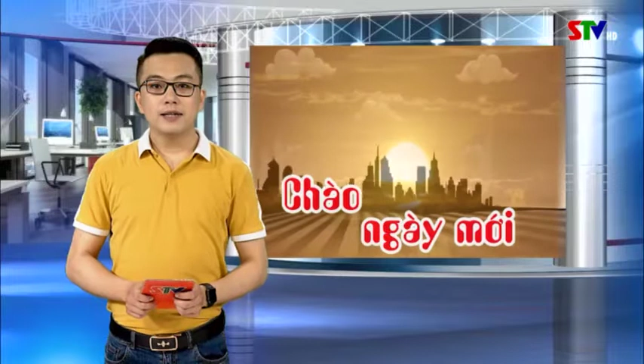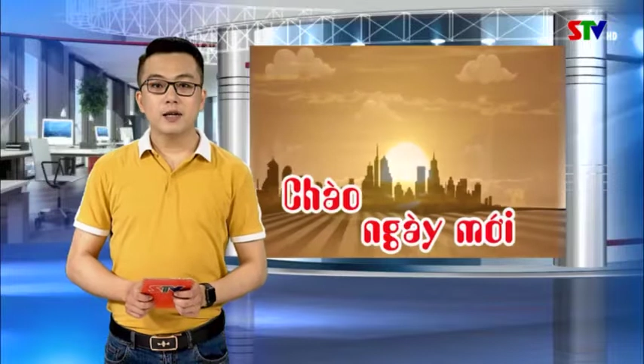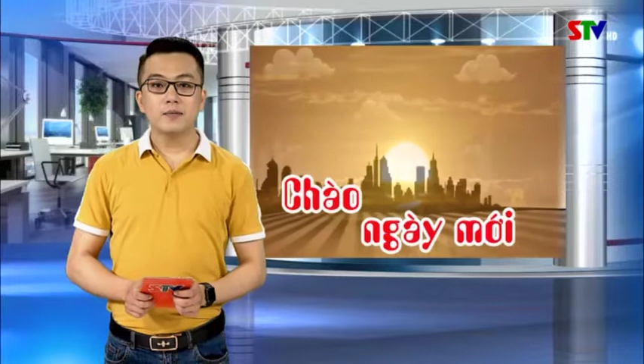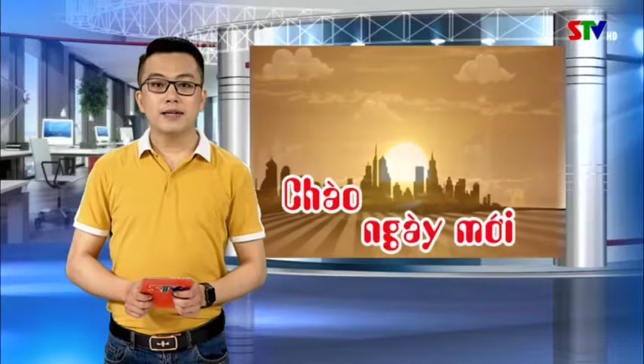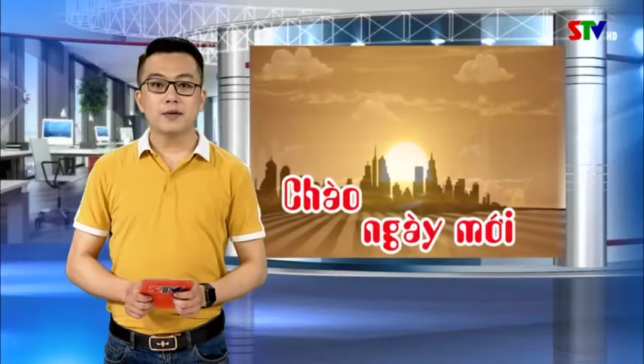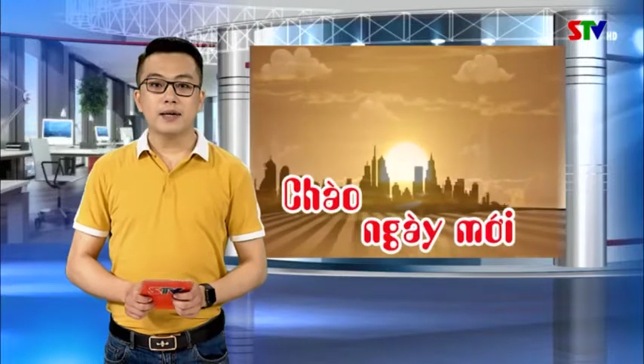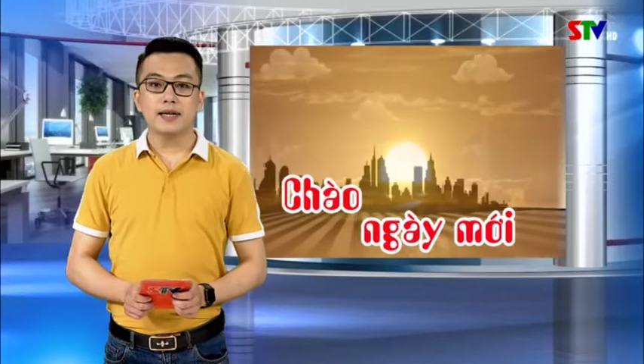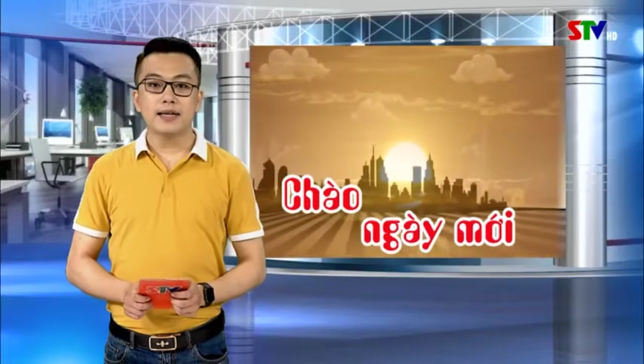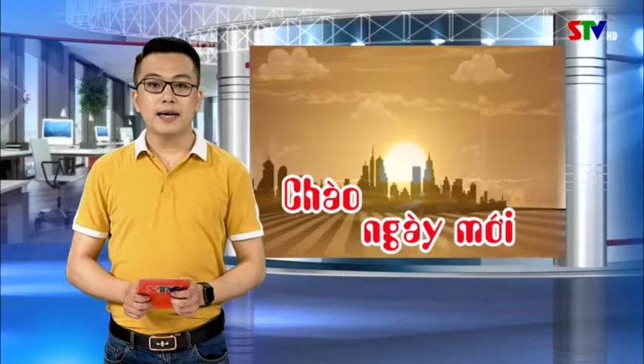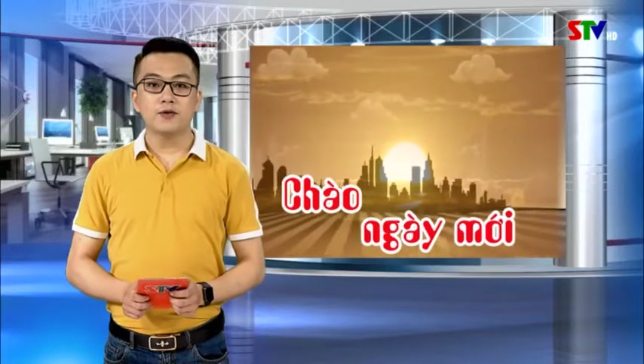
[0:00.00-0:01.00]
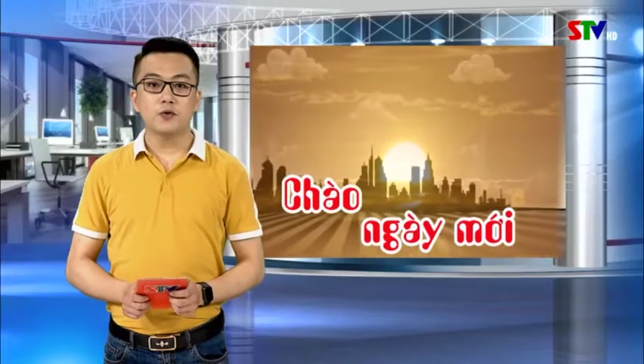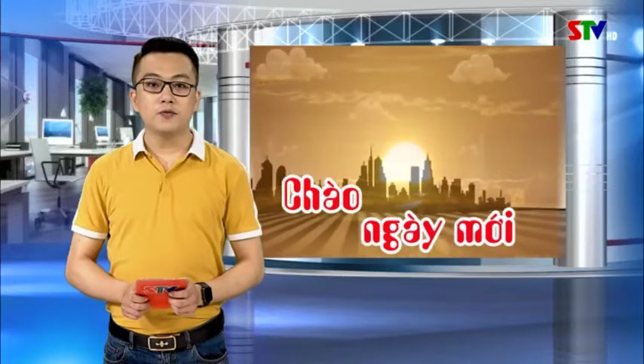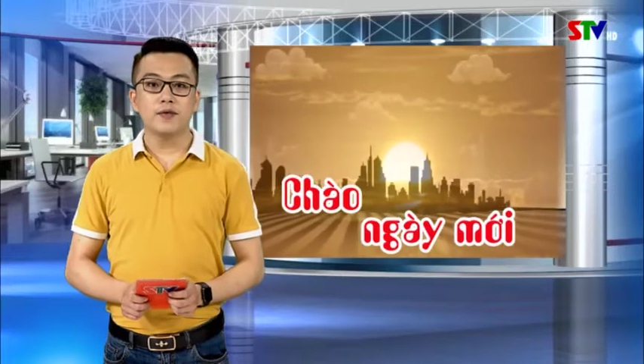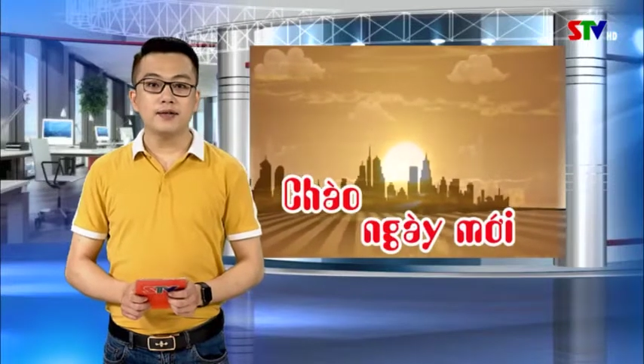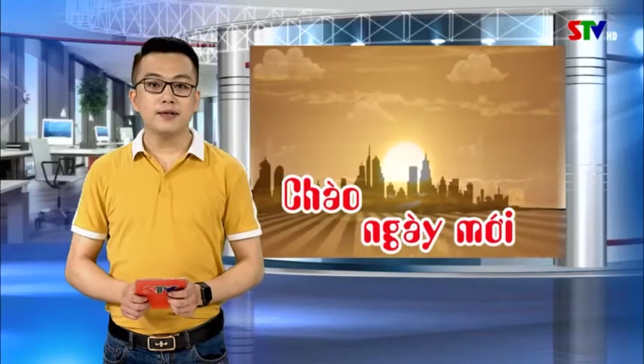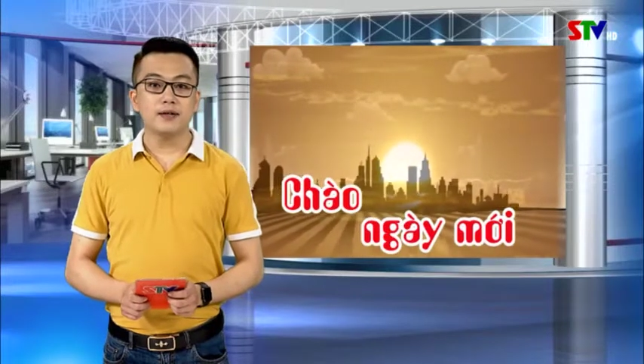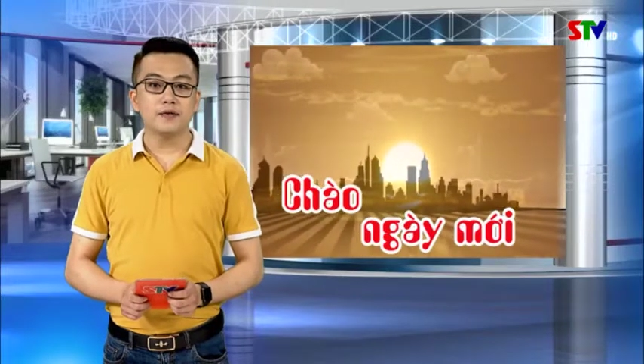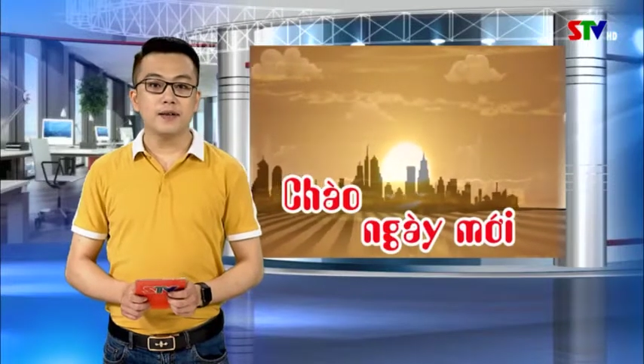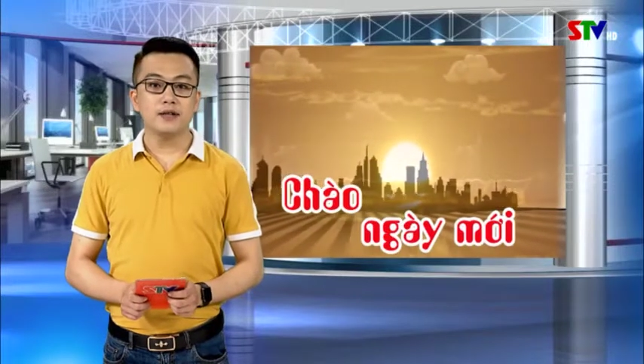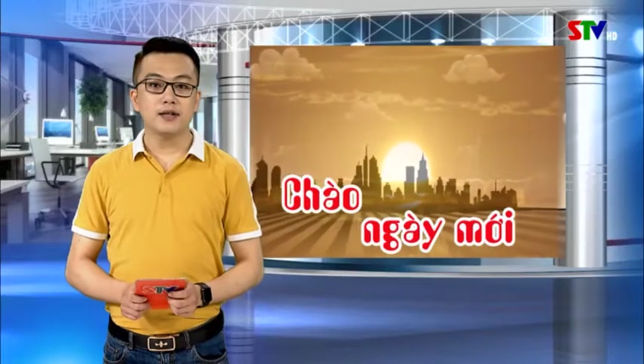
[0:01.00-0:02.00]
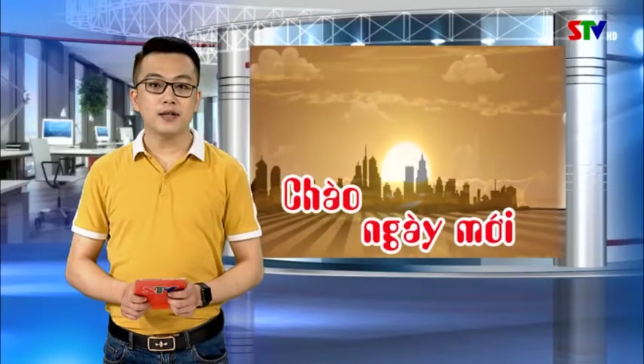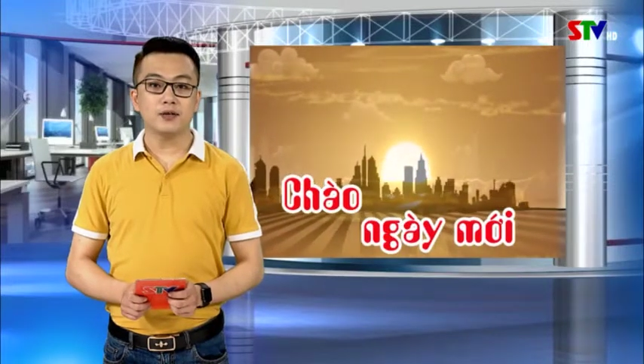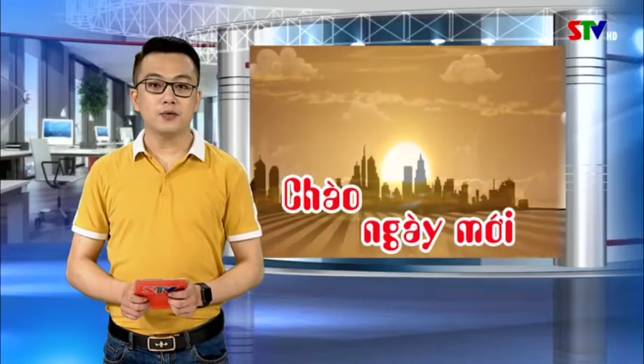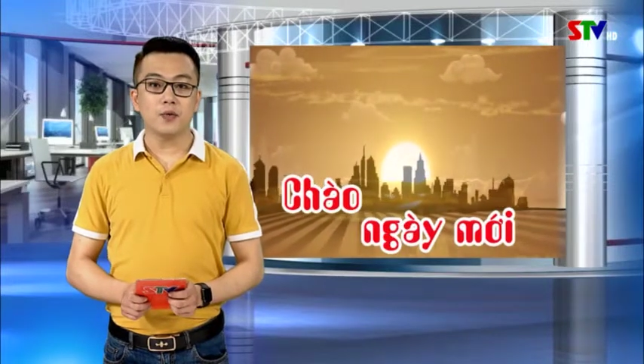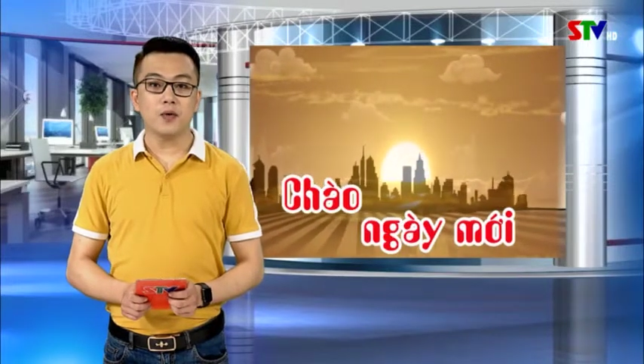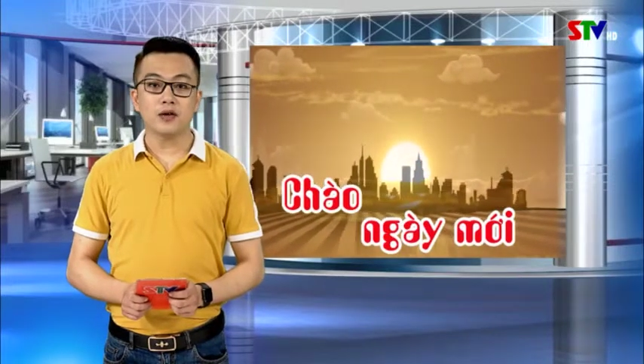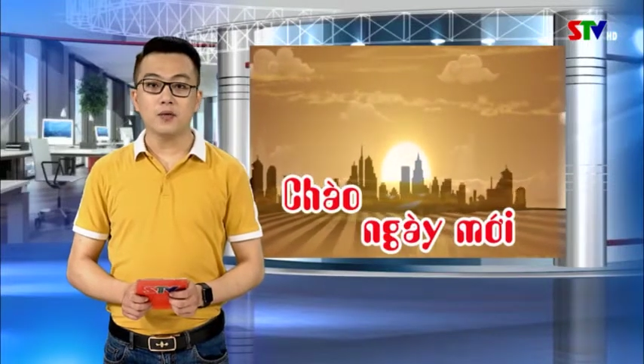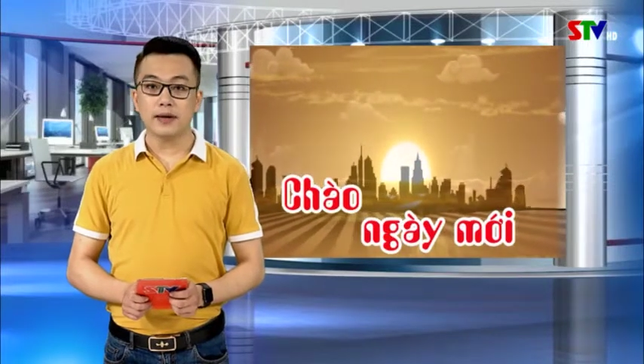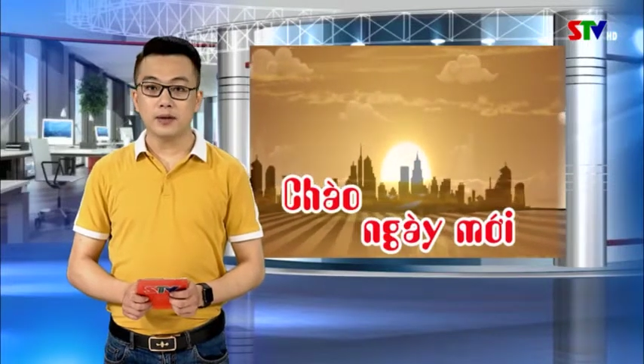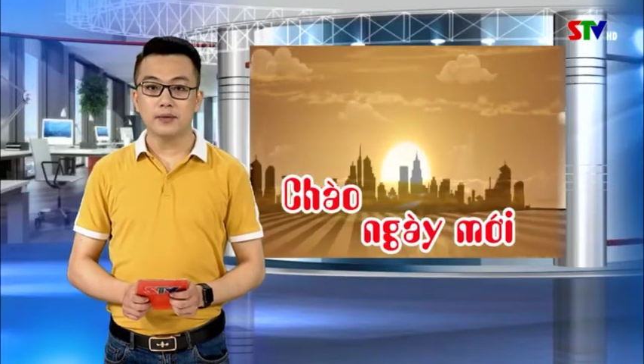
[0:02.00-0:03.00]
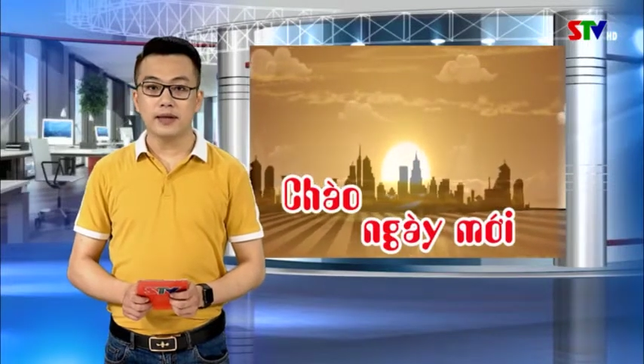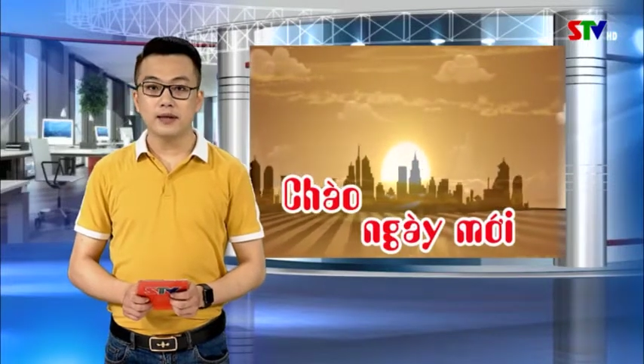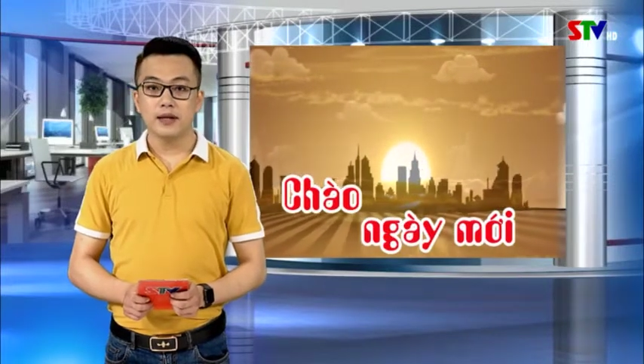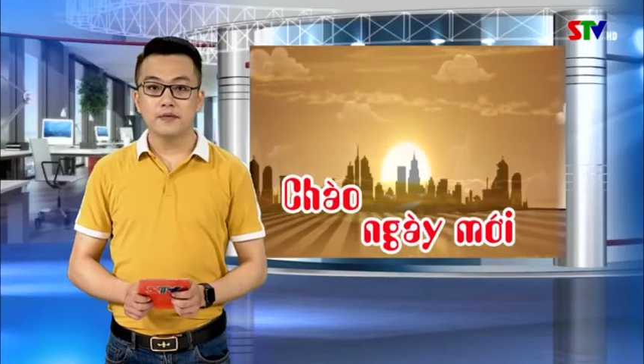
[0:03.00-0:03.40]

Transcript: Trong giai đoạn hiện nay cùng với sự phát triển của công nghệ thông tin,